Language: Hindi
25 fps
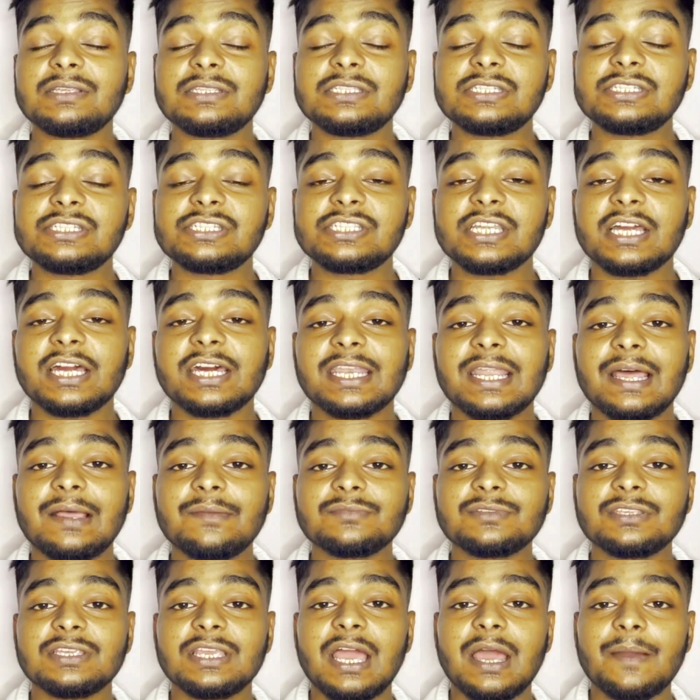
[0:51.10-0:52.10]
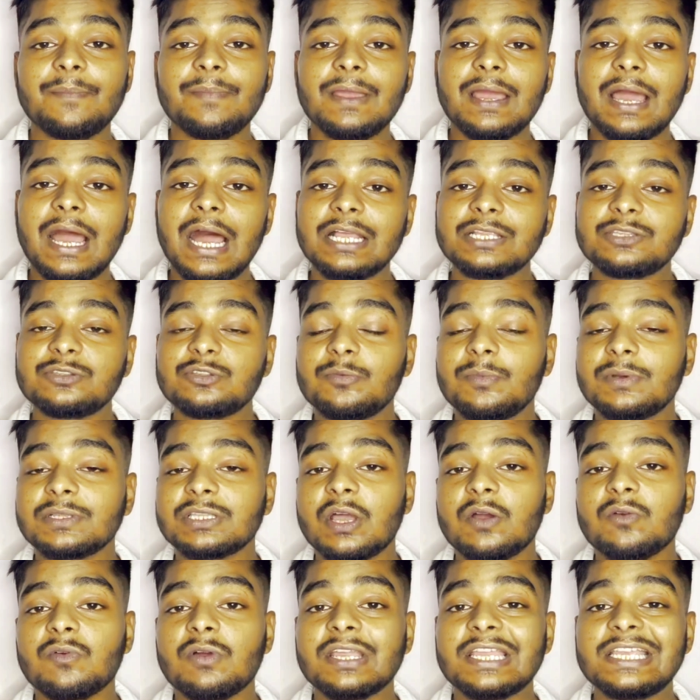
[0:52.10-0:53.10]
इंस्टाग्राम से यहाँ पे आज तो
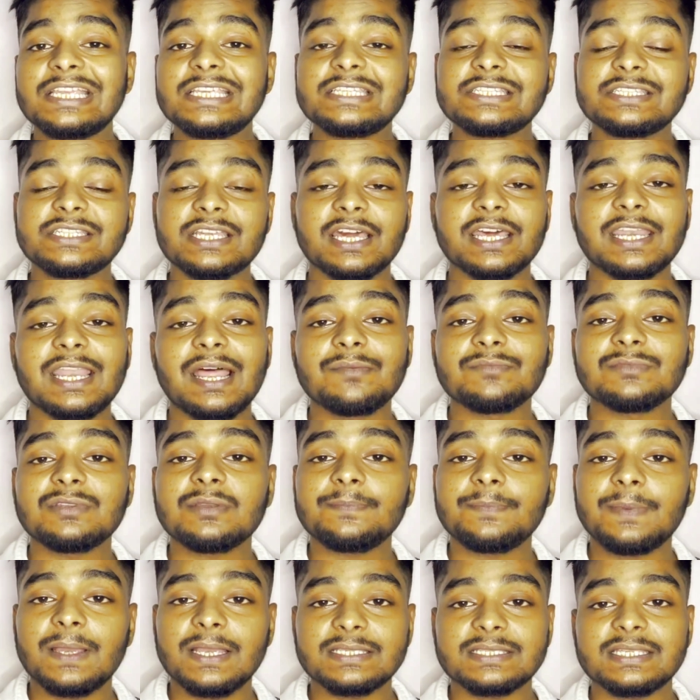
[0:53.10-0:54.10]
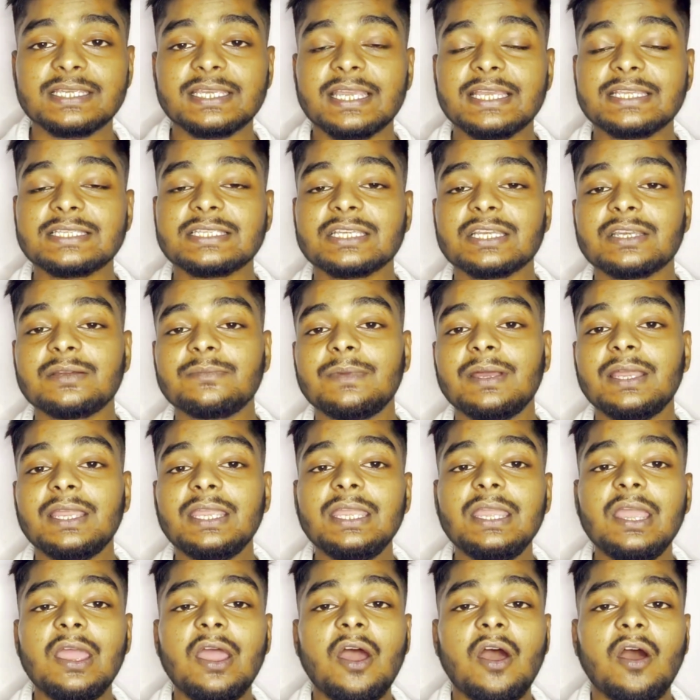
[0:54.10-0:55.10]
बताऊंगा कि इंस्टाग्राम से पैसे कैसे कमाएं
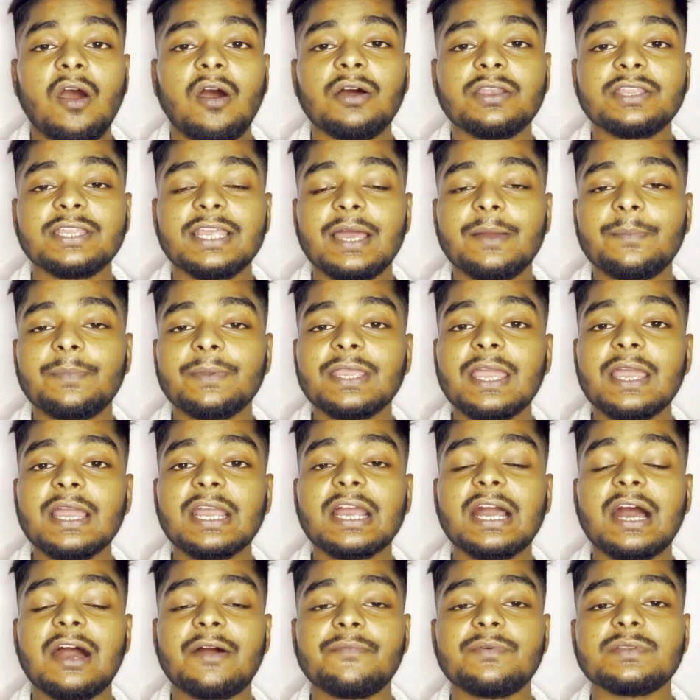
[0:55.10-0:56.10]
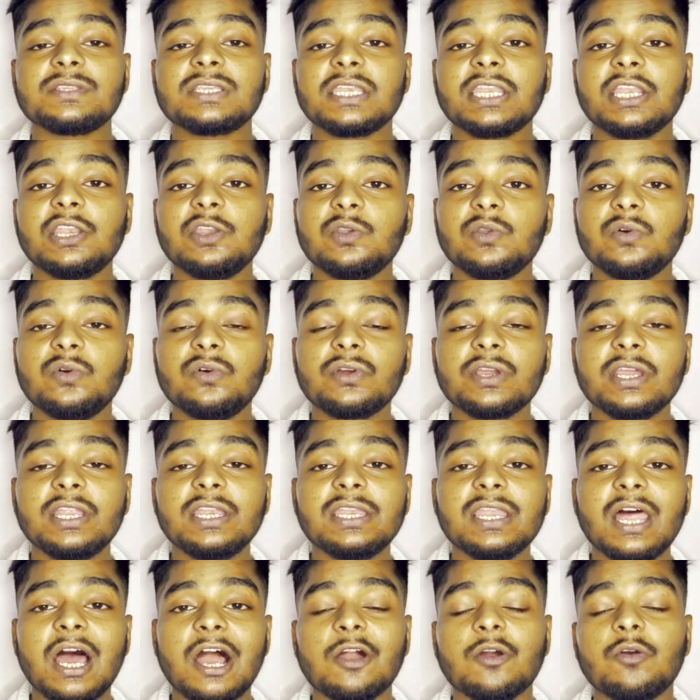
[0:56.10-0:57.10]
और यहाँ पे क्या काफ़ी सारे लोग हैं
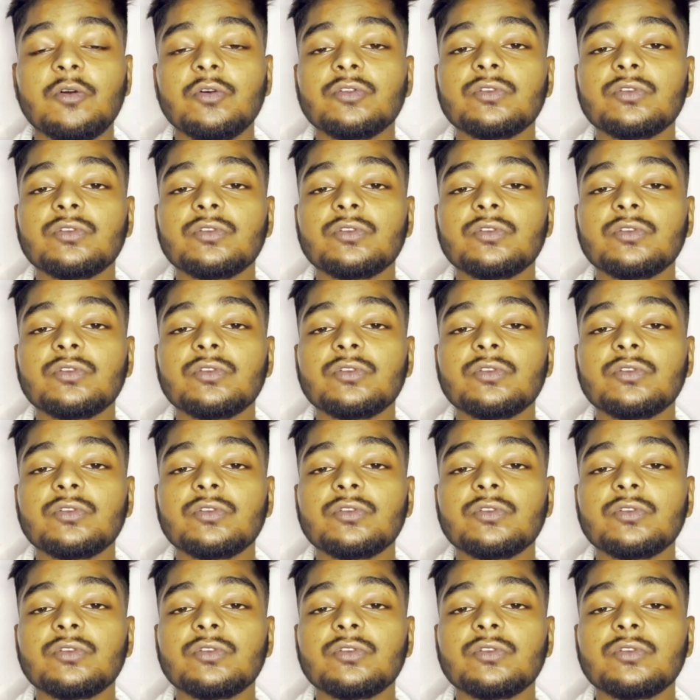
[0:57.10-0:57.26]
लाखों